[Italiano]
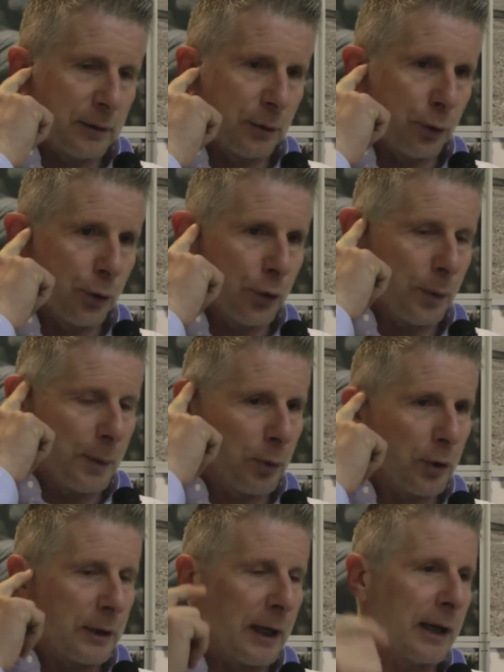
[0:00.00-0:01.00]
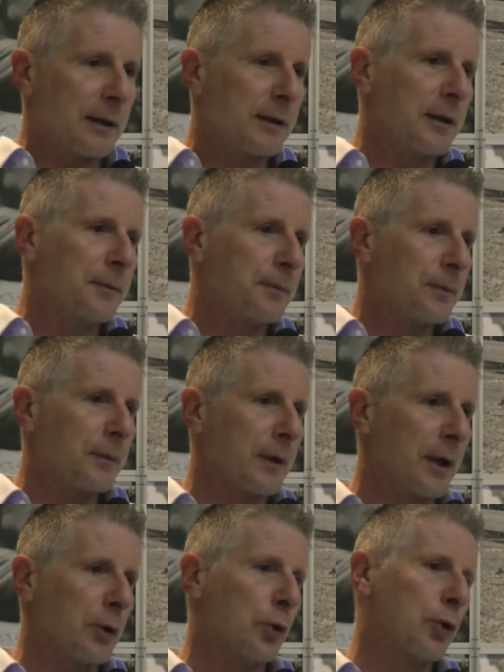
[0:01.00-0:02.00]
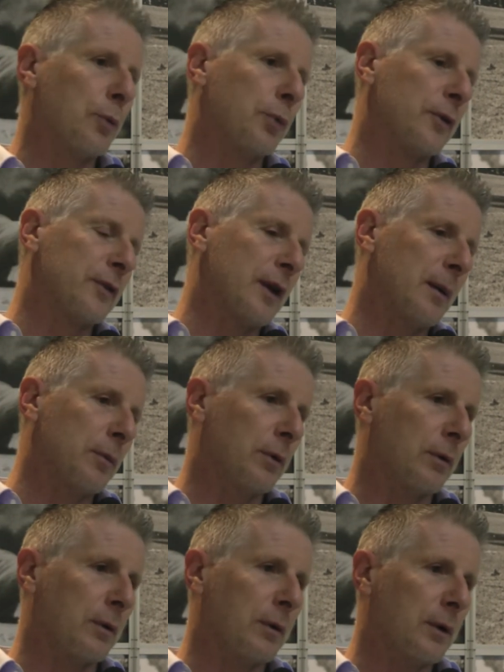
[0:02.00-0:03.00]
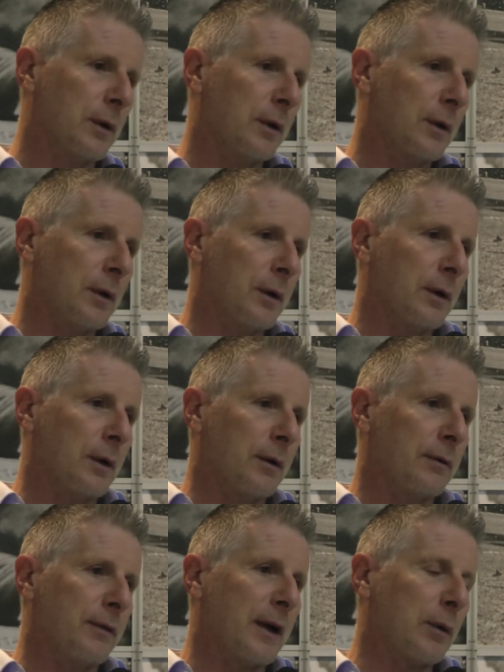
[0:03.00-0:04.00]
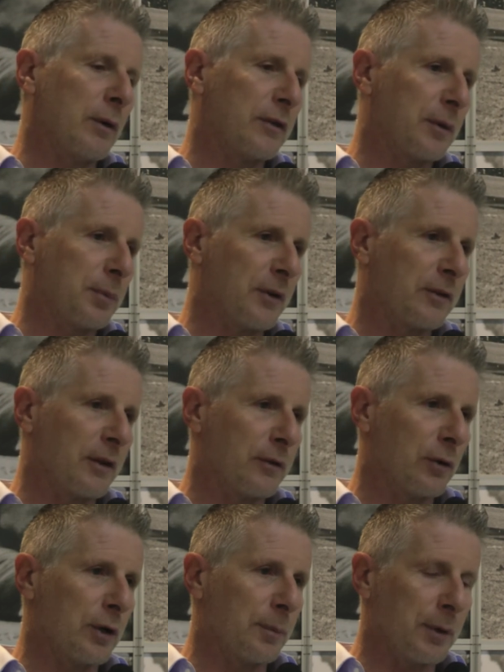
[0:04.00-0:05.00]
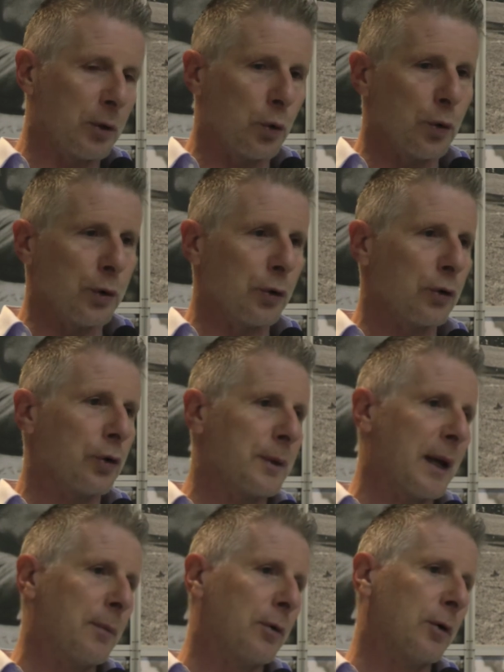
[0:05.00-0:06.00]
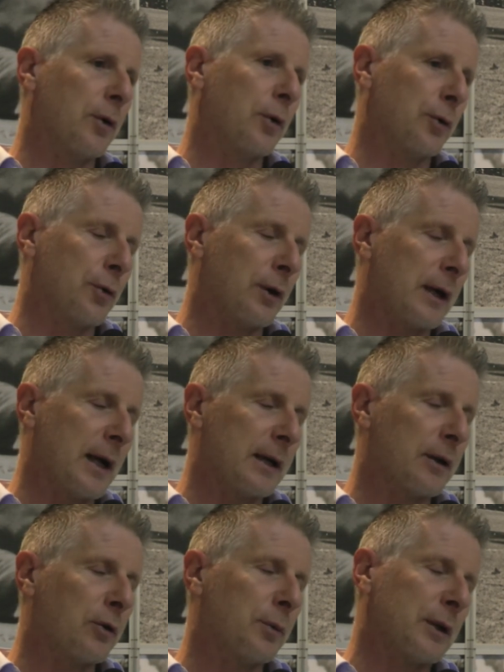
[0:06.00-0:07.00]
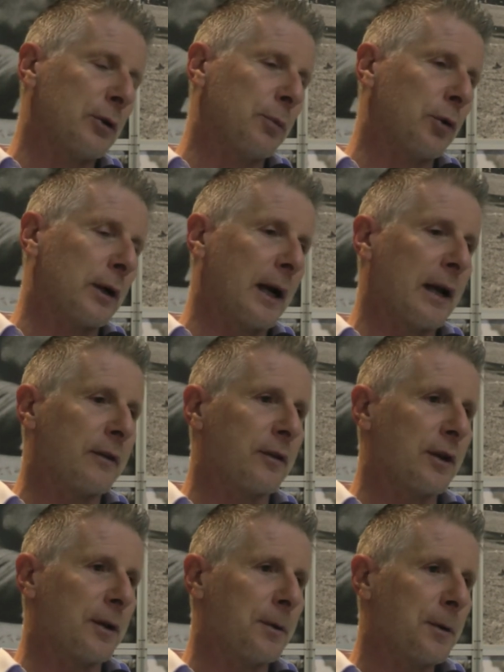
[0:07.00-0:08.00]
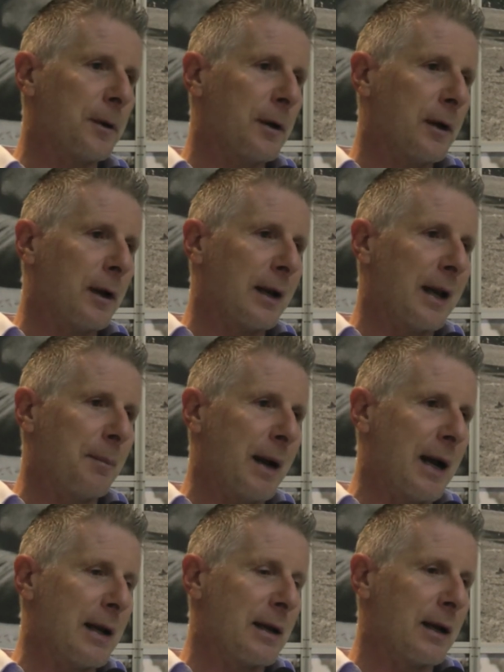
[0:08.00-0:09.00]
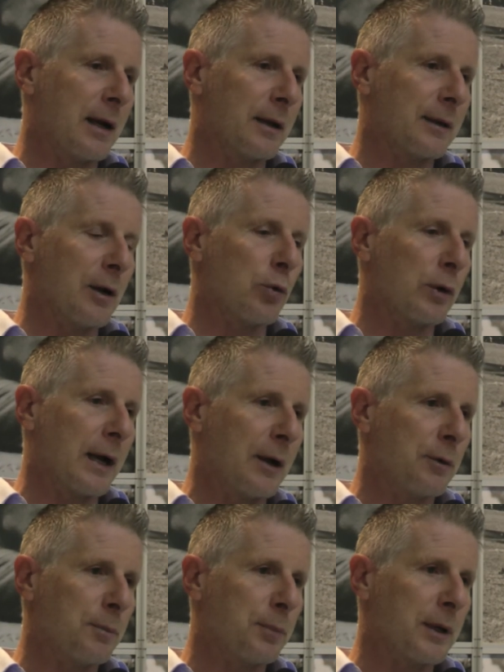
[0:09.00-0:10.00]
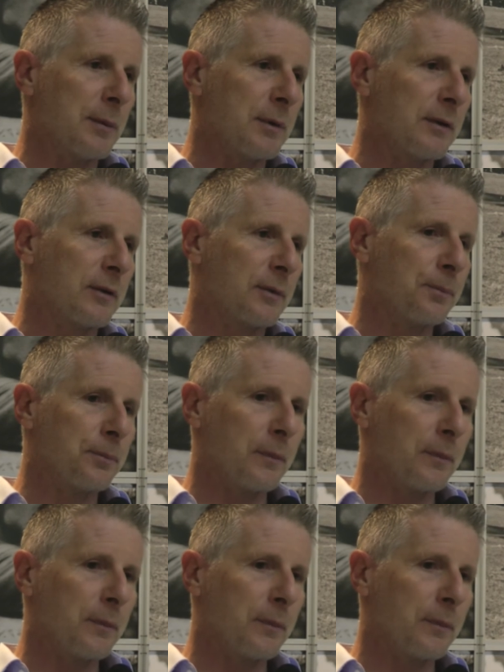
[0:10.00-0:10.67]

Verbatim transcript: con un nome importante e noi non possiamo fare queste prestazioni, per cui noi dobbiamo onorare, come detto poc'anzi, la maglia del Lugano in primis